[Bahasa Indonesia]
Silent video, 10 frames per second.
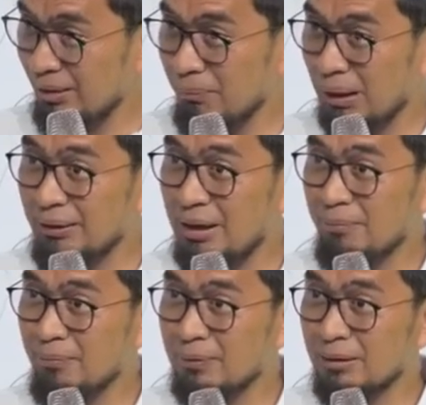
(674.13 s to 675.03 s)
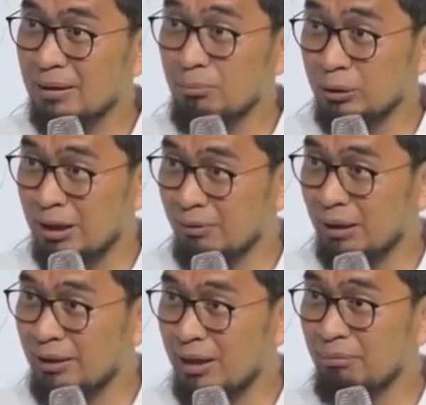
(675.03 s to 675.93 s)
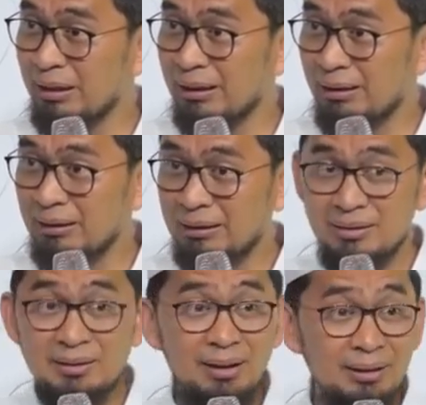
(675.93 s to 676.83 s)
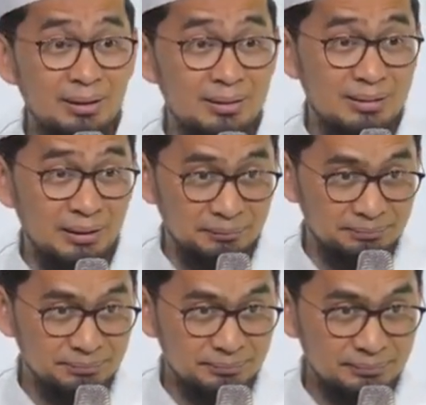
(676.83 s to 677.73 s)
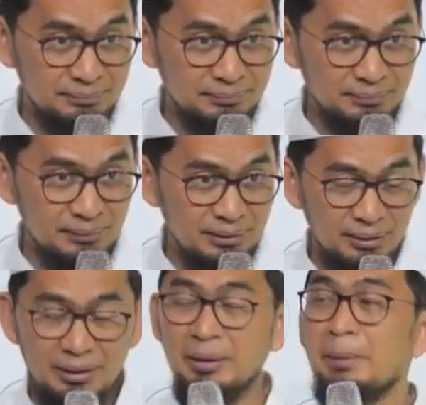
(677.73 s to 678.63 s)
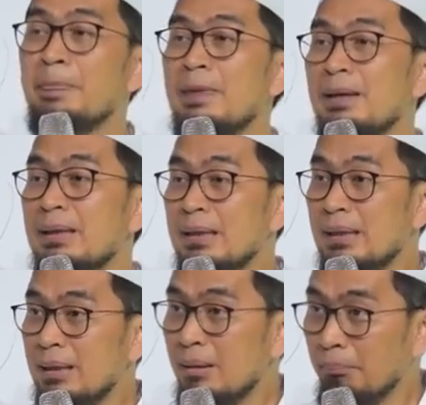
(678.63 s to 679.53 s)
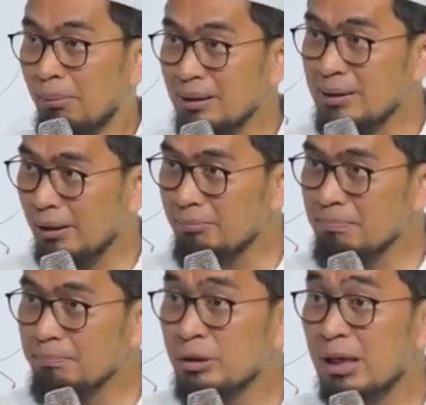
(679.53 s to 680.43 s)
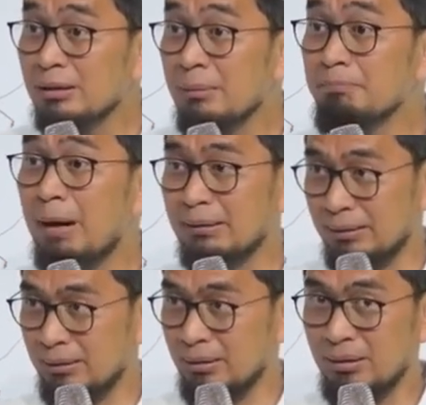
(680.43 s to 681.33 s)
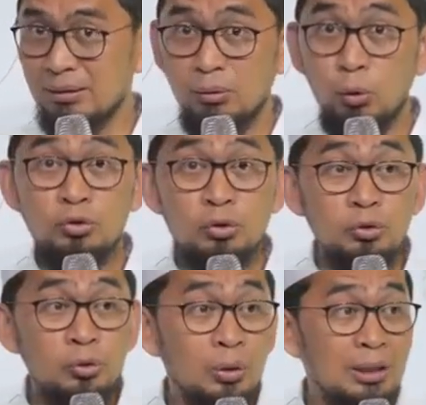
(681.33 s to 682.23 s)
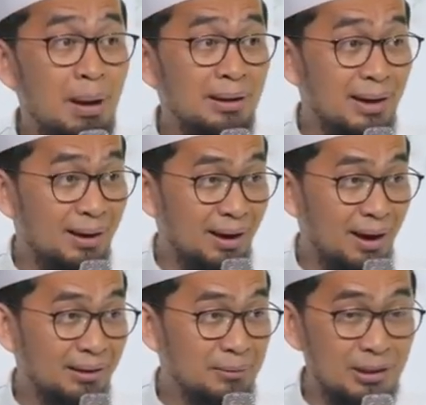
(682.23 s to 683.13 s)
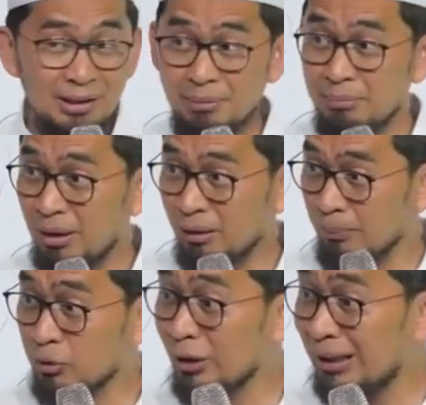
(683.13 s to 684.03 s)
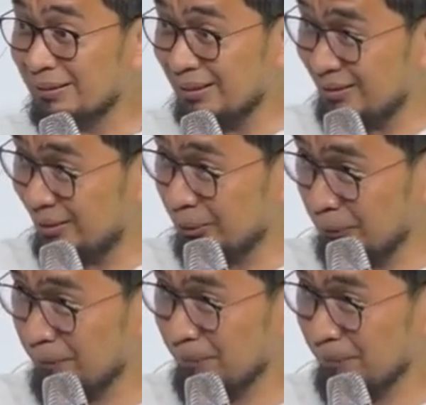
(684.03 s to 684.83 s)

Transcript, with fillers: Maryam nanti Bunda Maria melahirkan Isa alaihissalam. Oke. Maryam punya tempat khusus untuk ibadah, diberi nama mihrab. Salatnya di situ.